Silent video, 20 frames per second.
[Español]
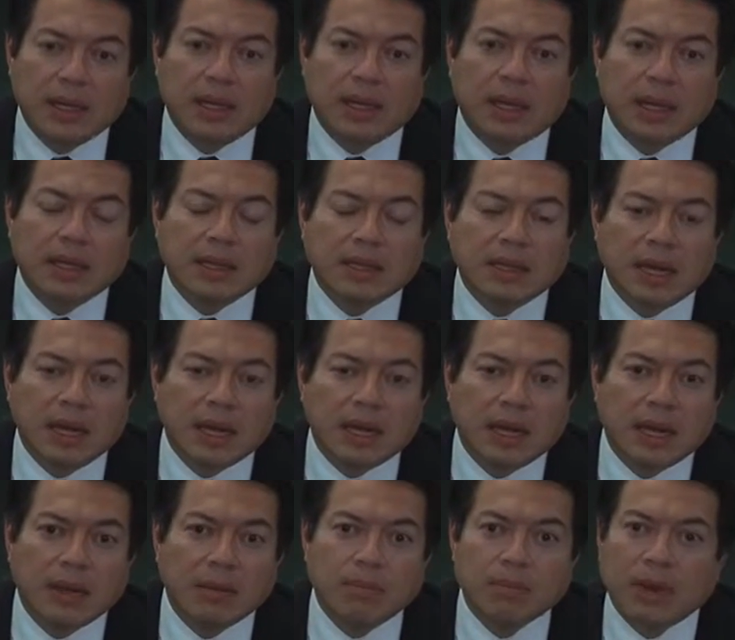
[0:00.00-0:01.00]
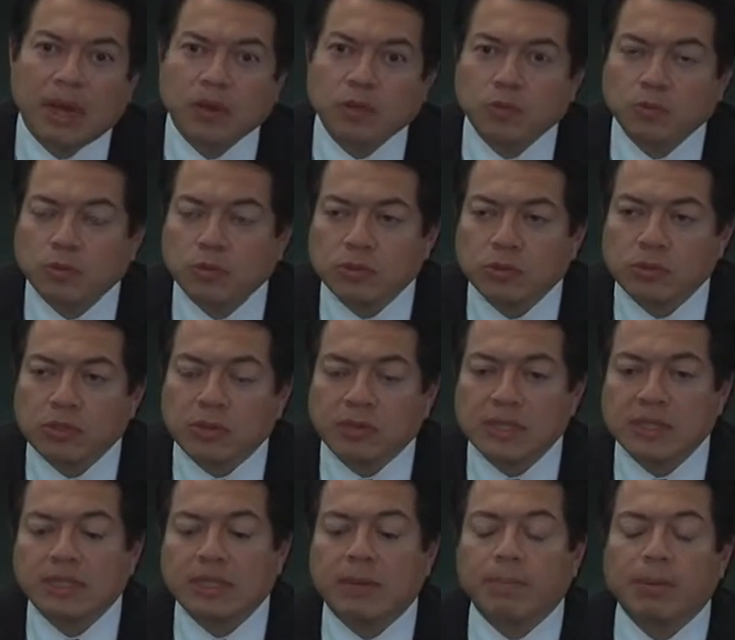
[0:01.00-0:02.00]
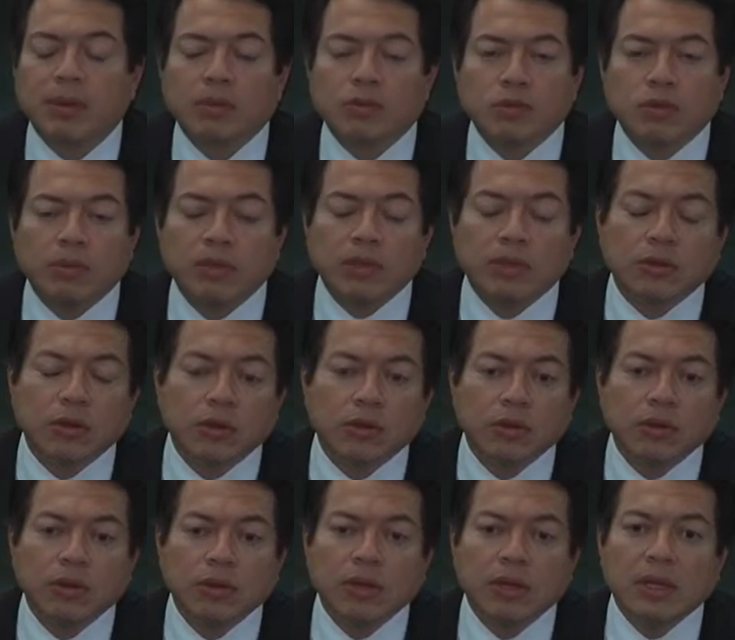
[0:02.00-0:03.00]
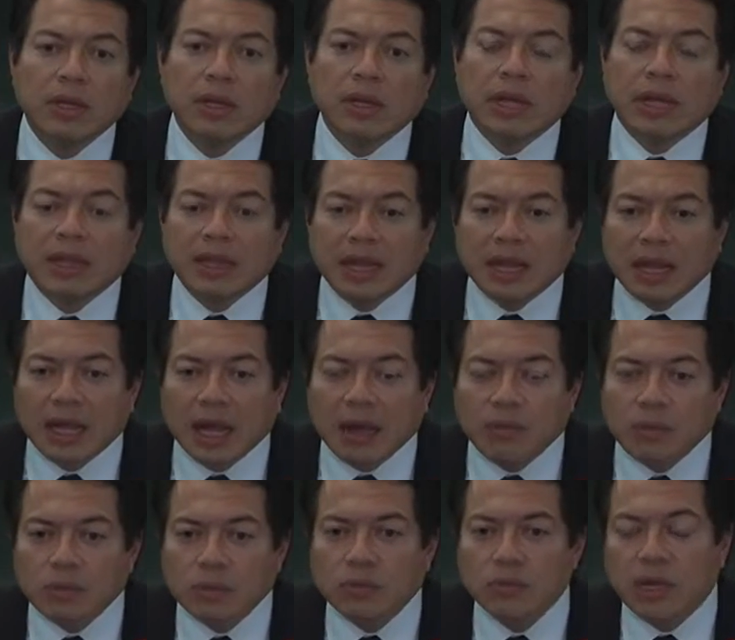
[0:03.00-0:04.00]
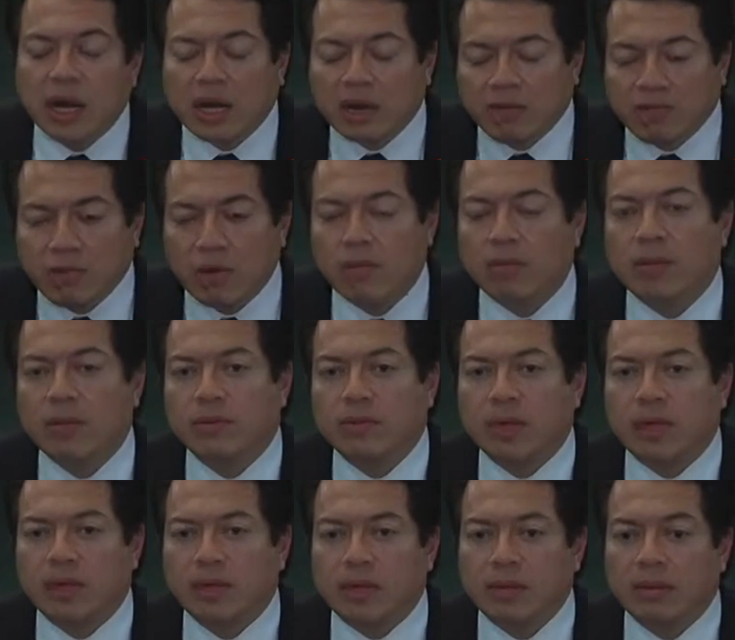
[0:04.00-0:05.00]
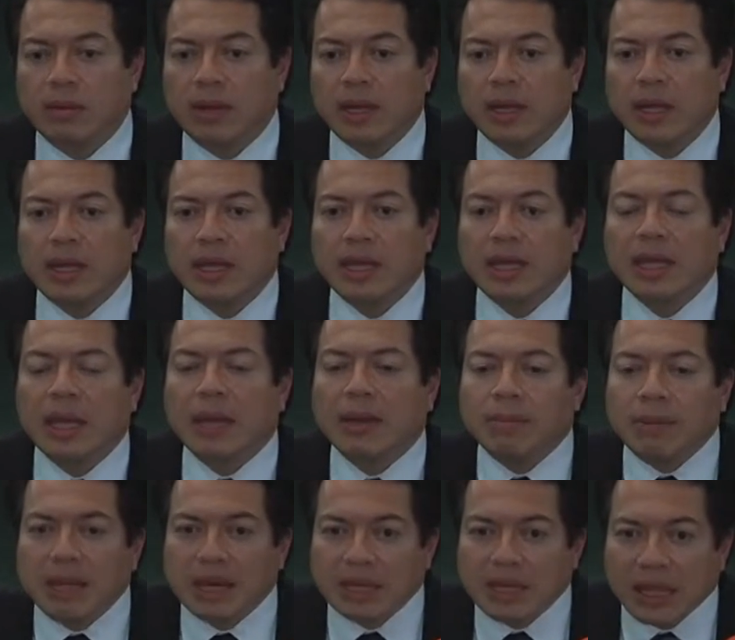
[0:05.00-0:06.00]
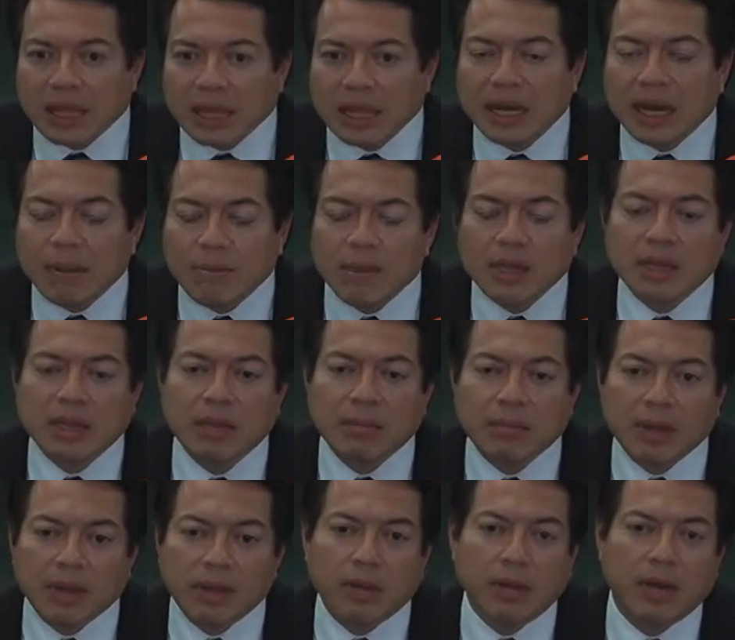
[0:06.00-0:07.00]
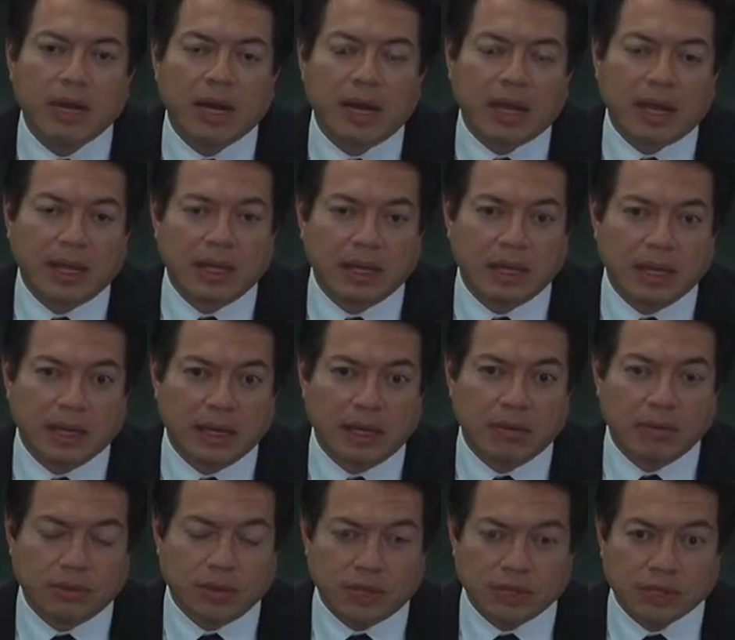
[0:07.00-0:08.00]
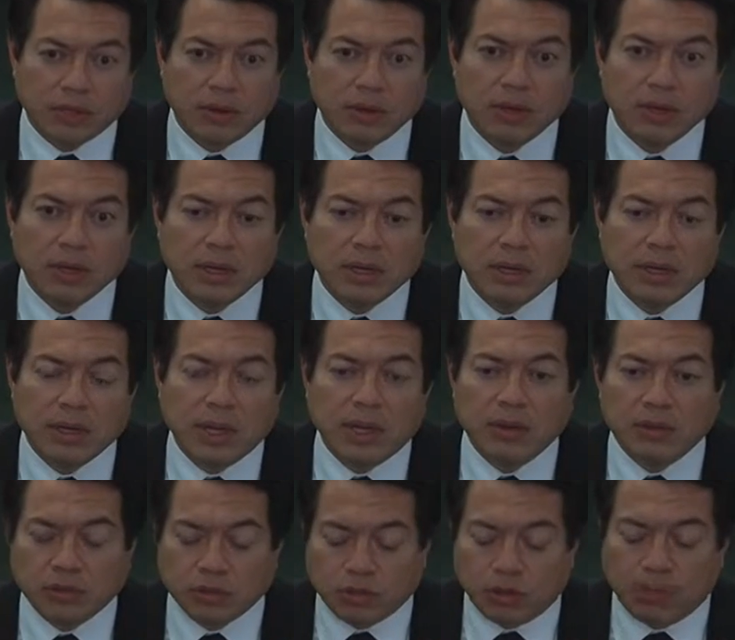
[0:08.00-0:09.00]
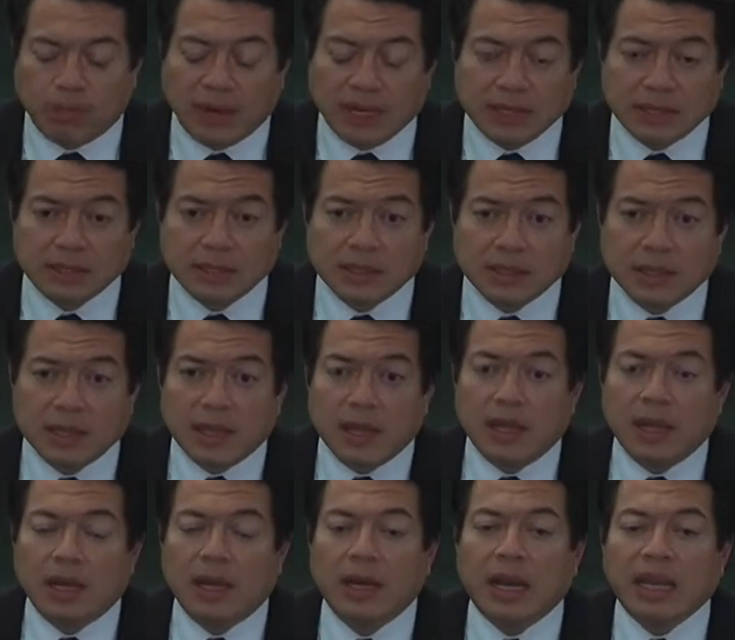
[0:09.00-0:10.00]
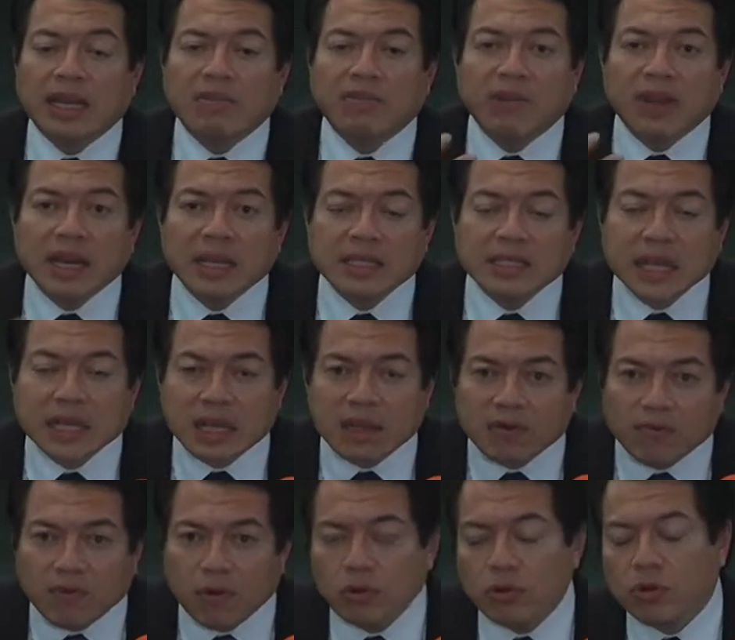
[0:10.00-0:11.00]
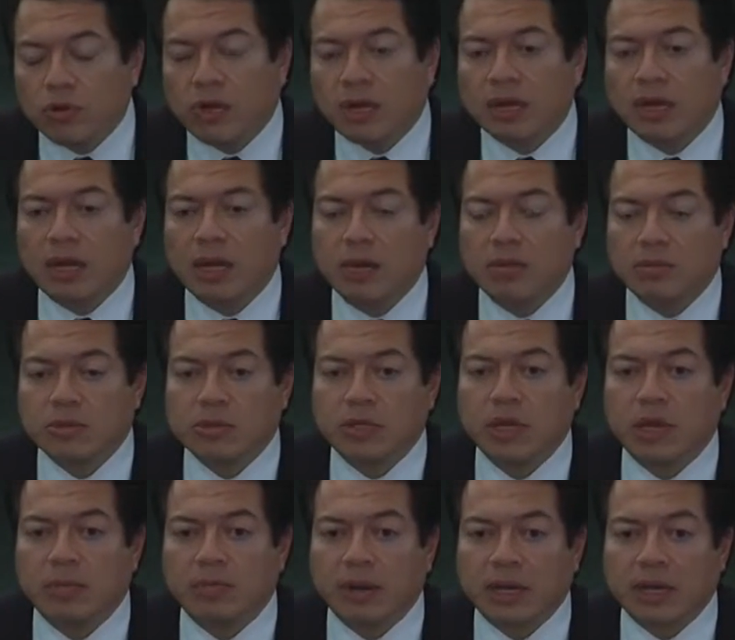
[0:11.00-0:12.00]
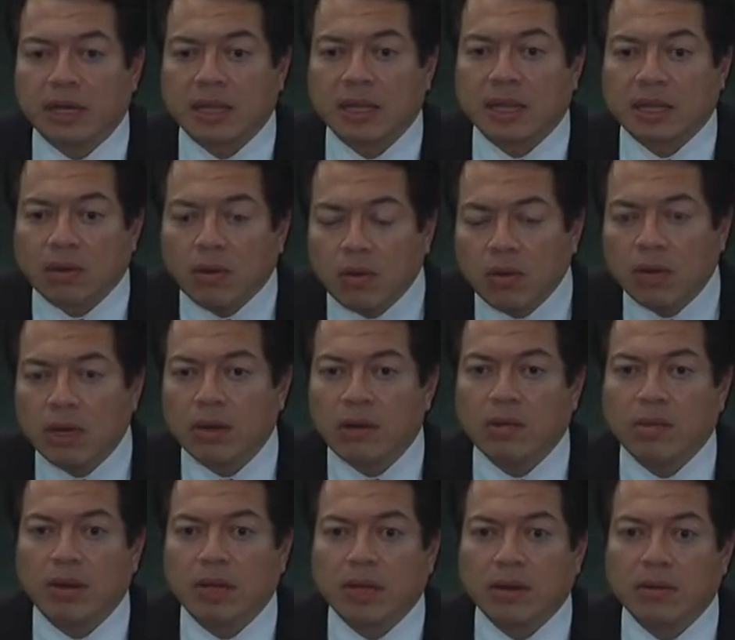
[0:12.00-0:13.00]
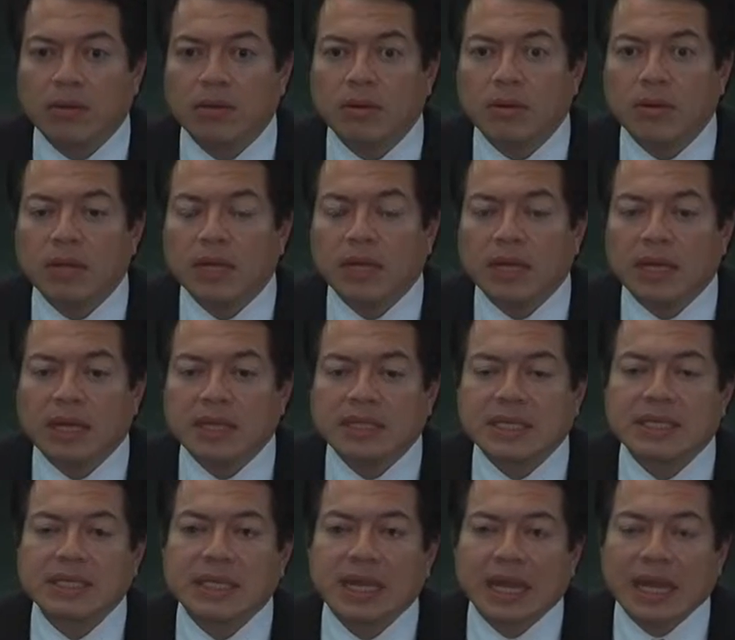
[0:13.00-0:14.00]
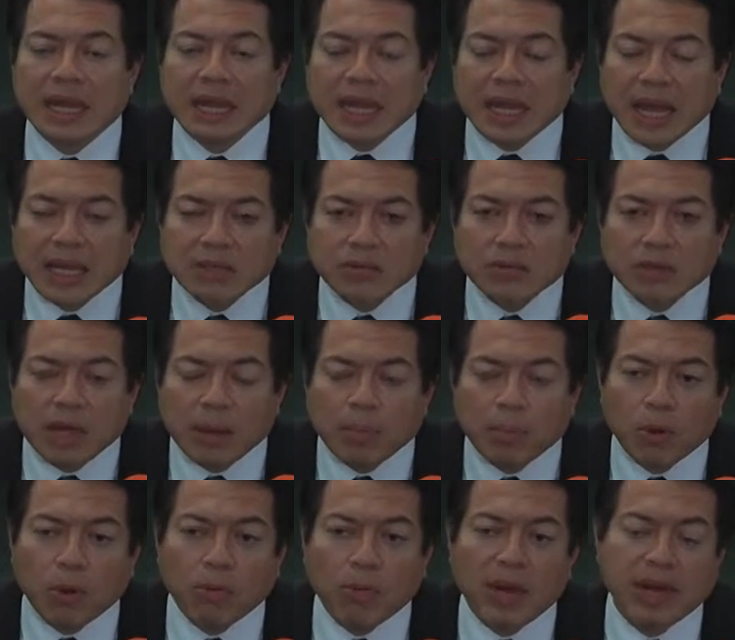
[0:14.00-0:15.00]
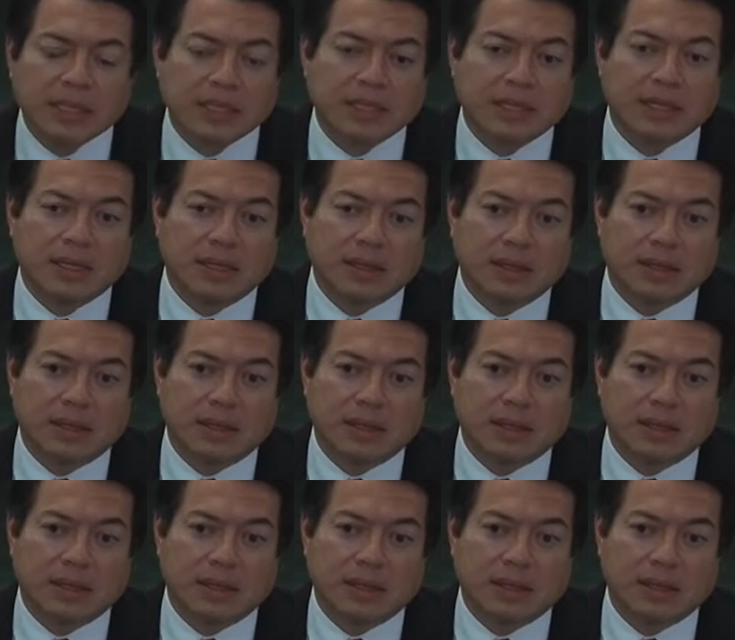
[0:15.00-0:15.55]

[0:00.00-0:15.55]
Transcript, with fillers: que integre varios puntos de vista, pero sobre todo que tengamos una reforma educativa que verdaderamente mejore la calidad de la educación en nuestro país. La diferencia de fondo que tenemos en el PRD con el gobierno es que en caso de aprobarse